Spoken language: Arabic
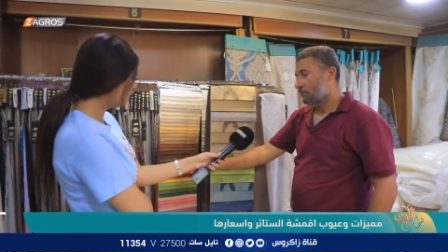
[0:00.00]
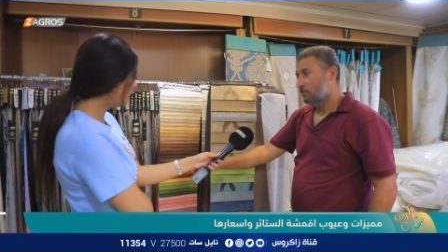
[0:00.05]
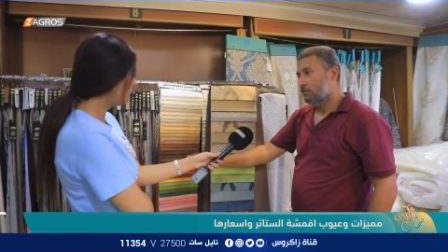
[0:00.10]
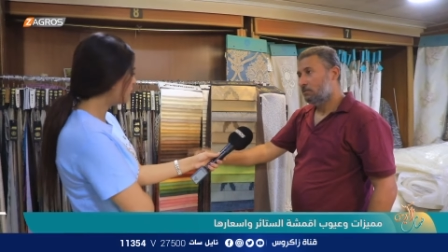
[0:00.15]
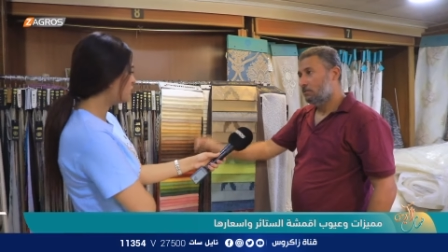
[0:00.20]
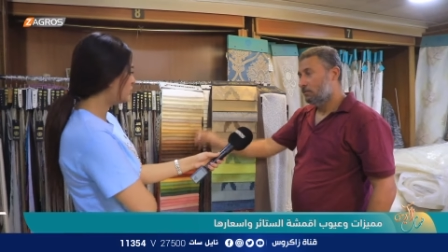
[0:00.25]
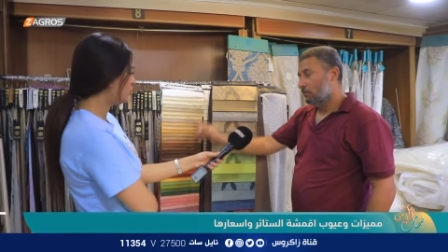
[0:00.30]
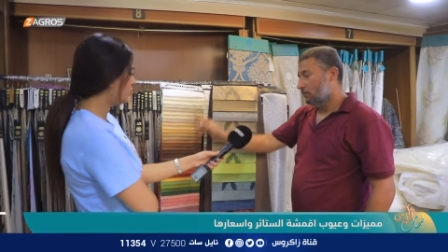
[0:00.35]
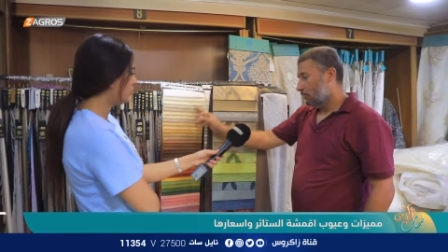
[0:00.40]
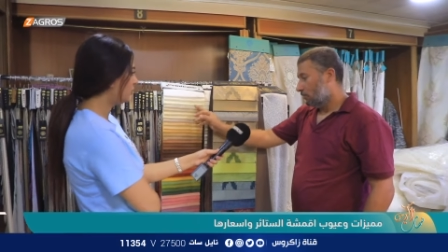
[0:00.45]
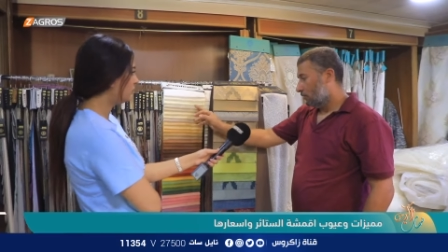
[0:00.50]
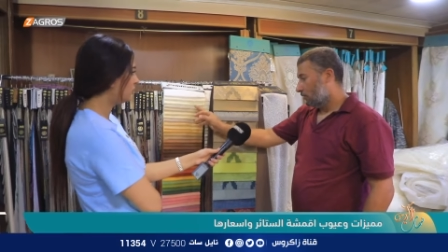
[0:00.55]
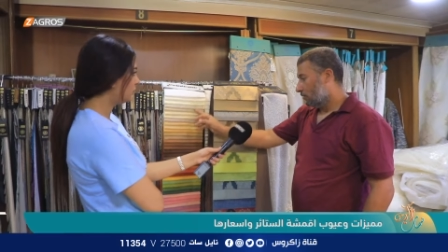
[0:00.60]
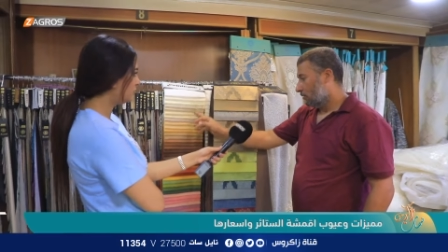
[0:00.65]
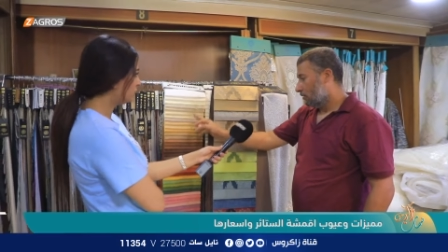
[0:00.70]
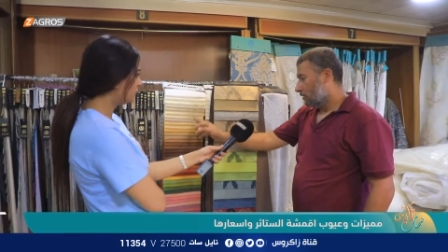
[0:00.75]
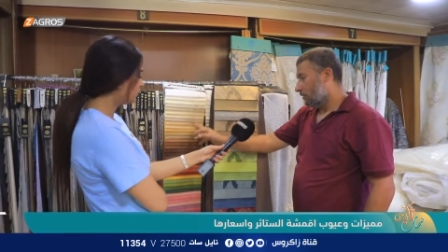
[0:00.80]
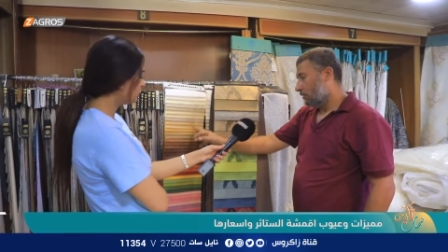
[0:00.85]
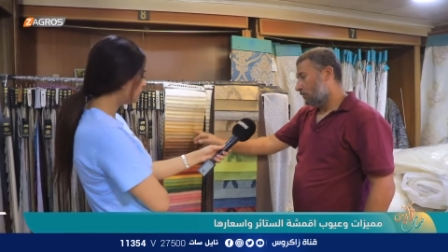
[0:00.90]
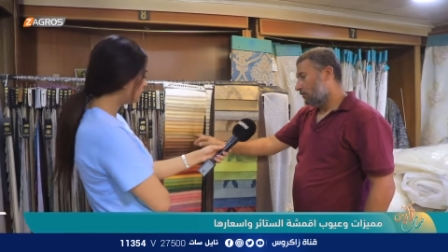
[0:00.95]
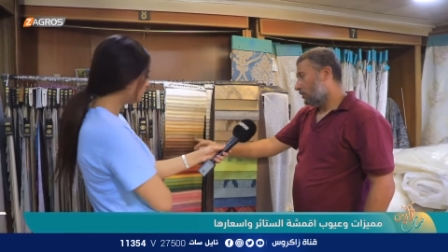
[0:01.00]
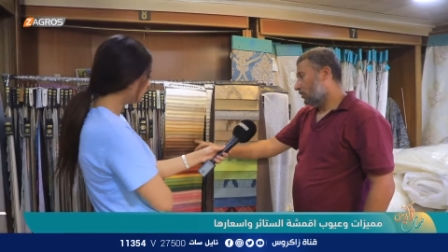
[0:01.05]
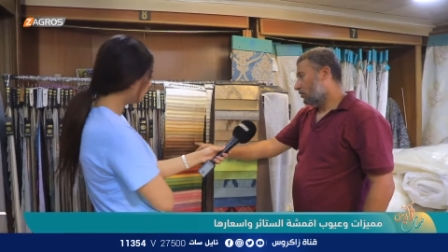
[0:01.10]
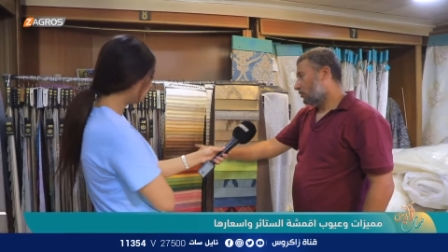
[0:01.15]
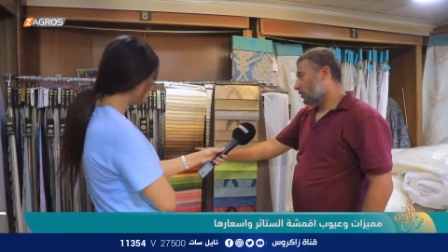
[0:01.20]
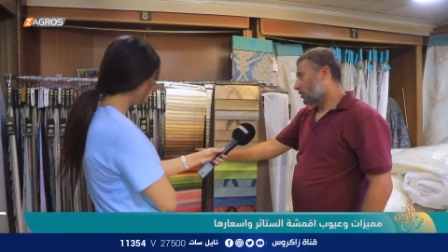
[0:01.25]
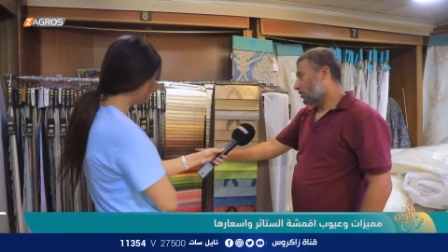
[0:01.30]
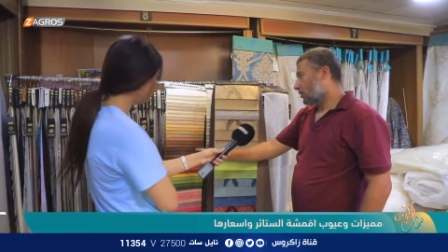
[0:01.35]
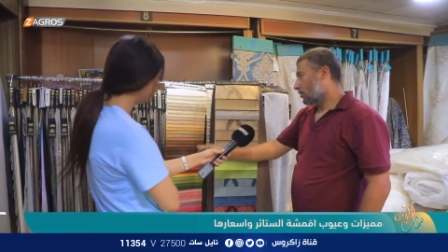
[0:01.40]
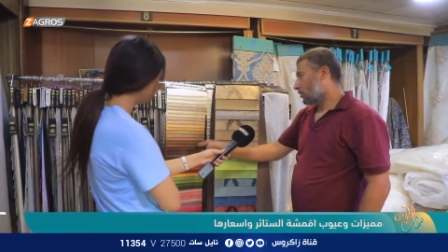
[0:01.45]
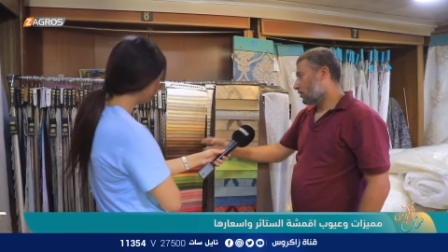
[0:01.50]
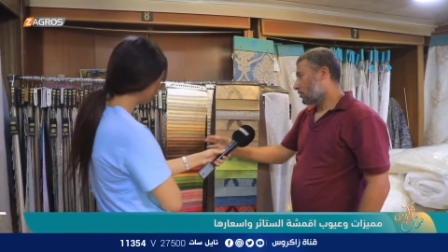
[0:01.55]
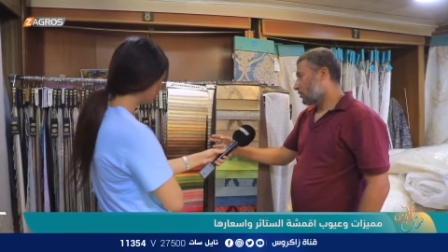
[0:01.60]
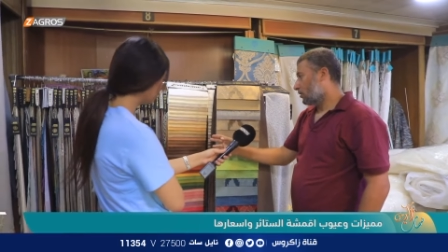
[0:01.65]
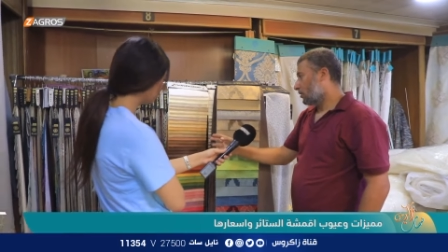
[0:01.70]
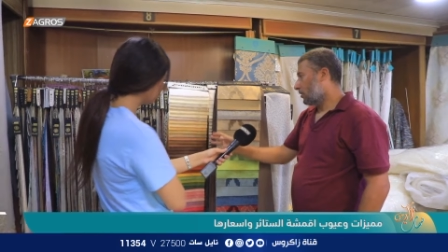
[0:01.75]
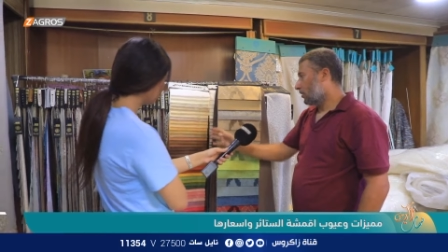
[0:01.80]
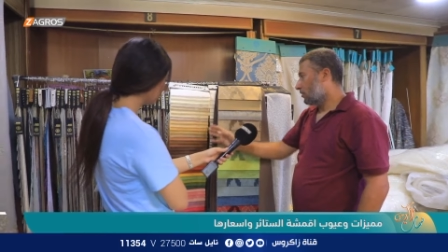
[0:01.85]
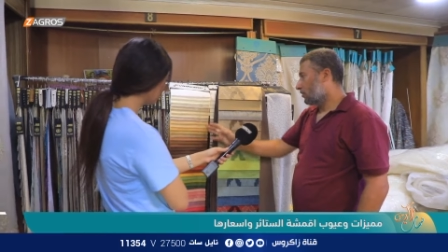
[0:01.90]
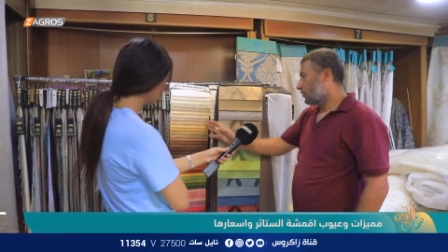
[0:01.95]
بيجي اي البيجي
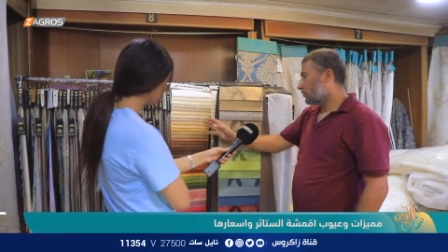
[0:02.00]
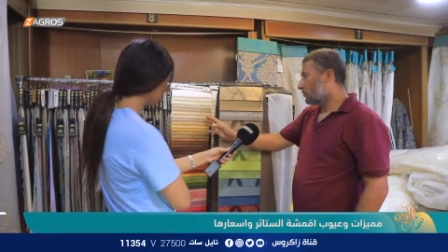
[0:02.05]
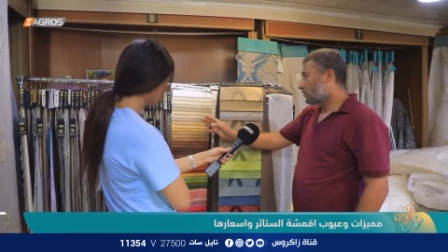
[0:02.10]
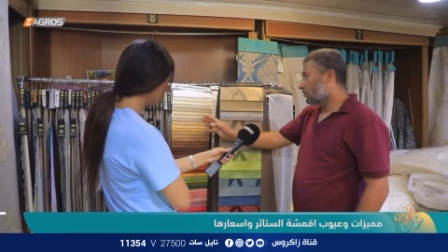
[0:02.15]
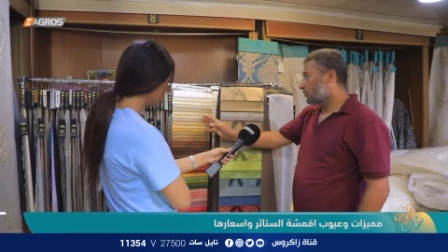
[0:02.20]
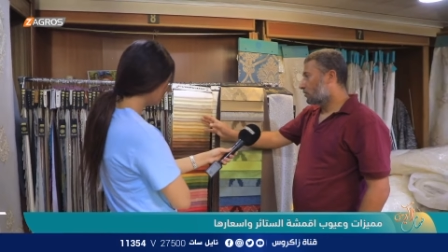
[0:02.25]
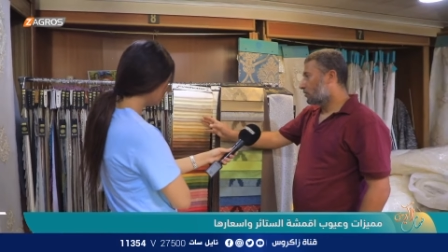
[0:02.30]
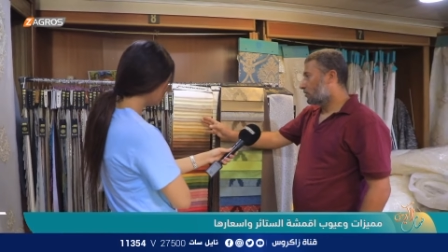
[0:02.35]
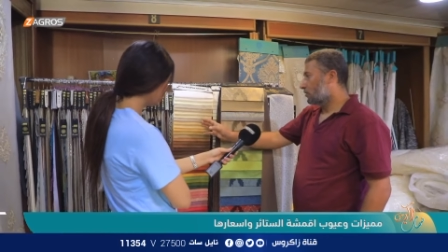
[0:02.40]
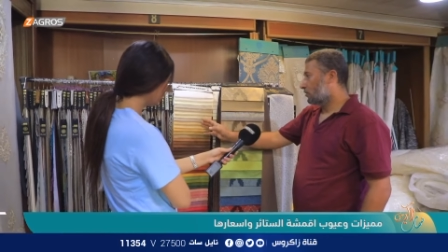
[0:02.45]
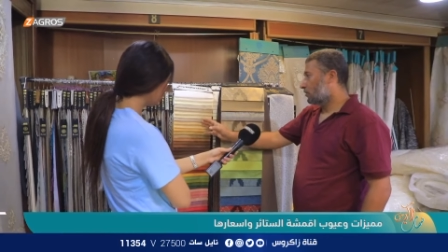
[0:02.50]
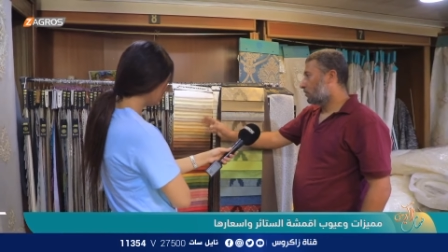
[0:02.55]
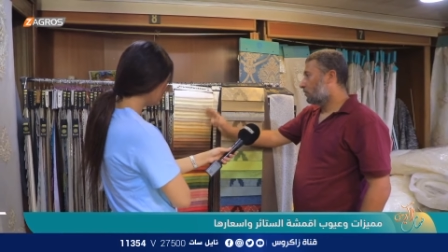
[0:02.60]
اساسي يعني نقول 60%